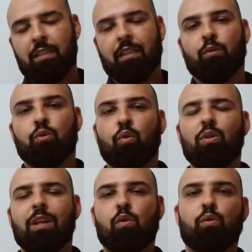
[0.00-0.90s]
então
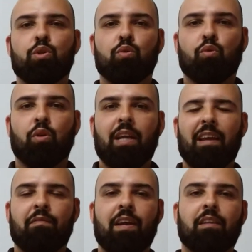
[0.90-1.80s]
toda a consultoria
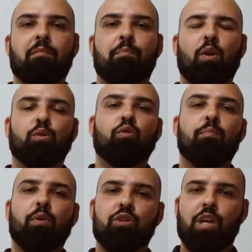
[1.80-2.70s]
é feita em prol do
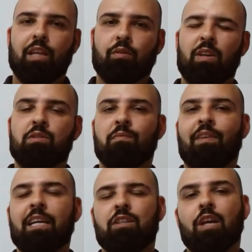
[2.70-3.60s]
projeto. Isso
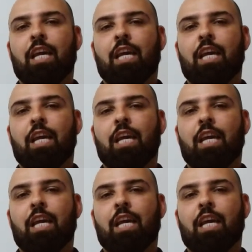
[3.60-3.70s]
vai